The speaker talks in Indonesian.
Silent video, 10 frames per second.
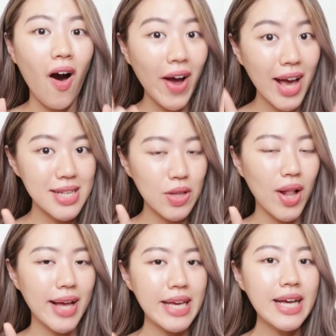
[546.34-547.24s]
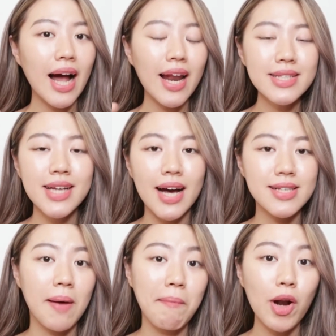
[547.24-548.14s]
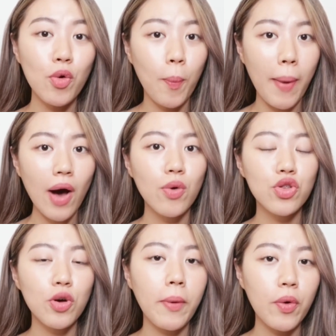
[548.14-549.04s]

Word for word: Oh ya satu lagi, kalian jangan sampai lupa untuk